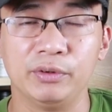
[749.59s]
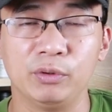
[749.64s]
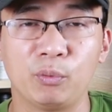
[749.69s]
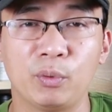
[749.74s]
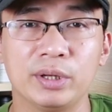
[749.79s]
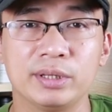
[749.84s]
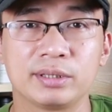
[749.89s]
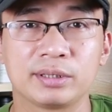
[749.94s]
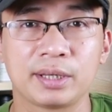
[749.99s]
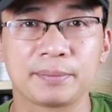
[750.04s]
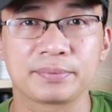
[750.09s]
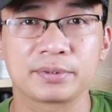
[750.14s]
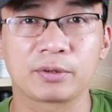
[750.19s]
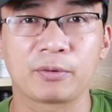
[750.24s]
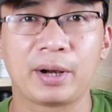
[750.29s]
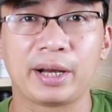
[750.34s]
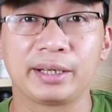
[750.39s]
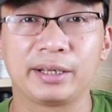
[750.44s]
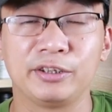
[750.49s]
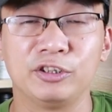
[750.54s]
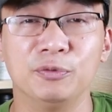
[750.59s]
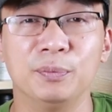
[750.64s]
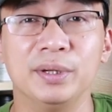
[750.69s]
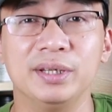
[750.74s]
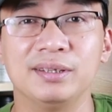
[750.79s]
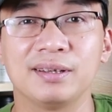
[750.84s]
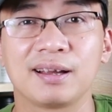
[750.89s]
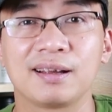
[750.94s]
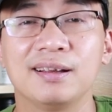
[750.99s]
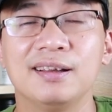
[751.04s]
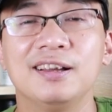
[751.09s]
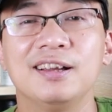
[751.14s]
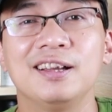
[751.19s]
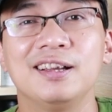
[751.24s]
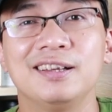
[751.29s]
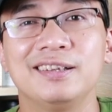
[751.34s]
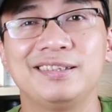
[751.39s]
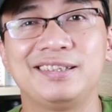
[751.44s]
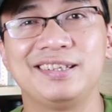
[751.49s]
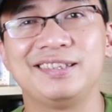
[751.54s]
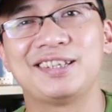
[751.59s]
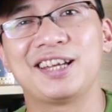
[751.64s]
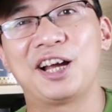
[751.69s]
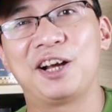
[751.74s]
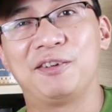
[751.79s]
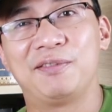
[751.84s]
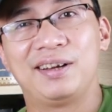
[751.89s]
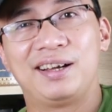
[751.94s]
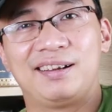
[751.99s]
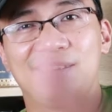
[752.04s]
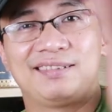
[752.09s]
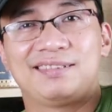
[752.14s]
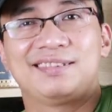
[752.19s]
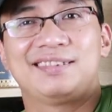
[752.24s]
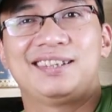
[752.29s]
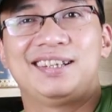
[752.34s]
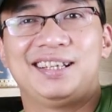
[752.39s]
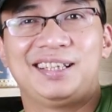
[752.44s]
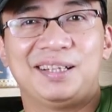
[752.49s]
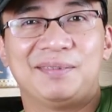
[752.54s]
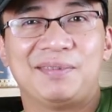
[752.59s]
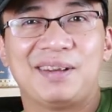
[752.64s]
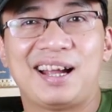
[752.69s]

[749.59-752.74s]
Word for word: và đừng quên subscribe kênh của mình nhé. Xin chào và hẹn gặp